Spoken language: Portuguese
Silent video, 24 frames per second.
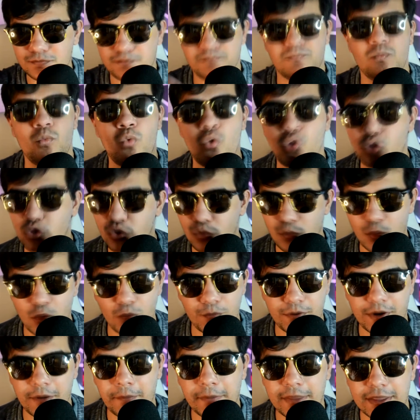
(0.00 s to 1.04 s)
muito bom
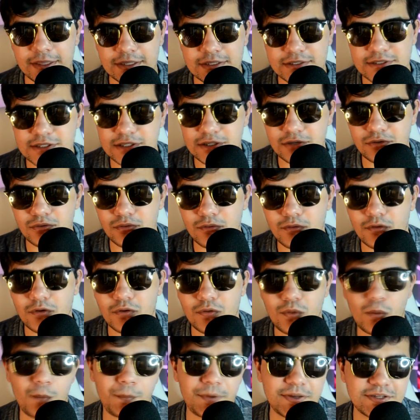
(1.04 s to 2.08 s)
para mim. Assim, eu, eu
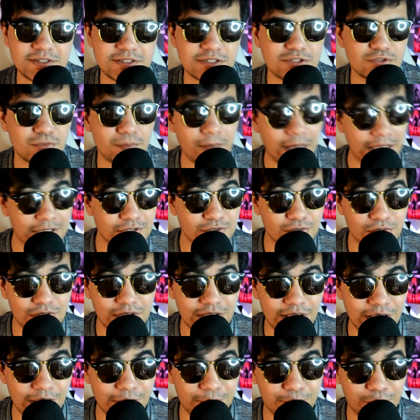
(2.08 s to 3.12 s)
não preciso mais do que
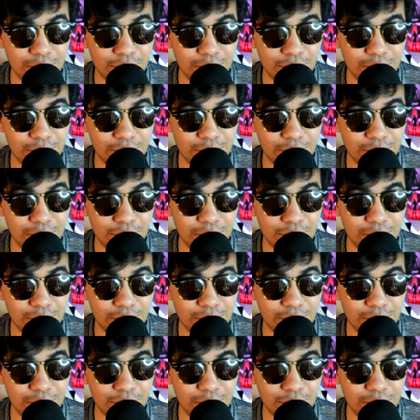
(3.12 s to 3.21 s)
ele por